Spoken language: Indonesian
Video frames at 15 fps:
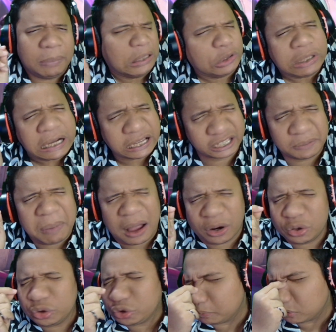Betul gak sih bang
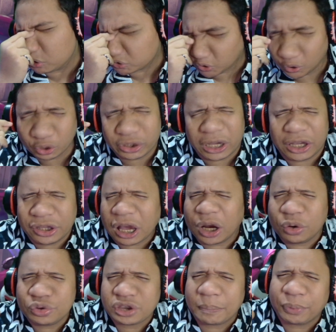lu itu full solo
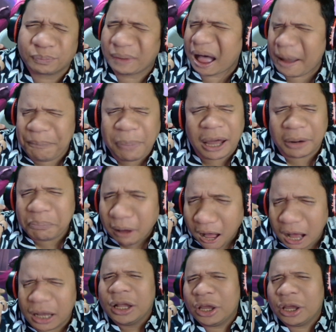jangan-jangan lu campur mabar bang